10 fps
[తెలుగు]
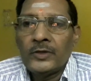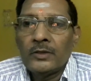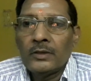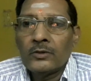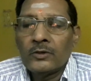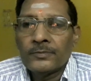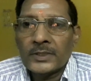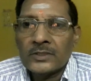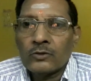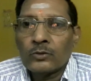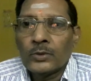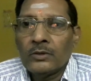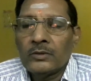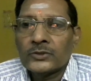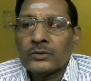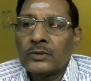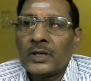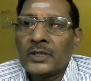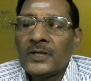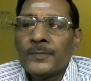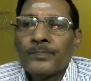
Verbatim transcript: వీడియోలు నోటిఫికేషన్ రూపంలో వస్తుంటాయి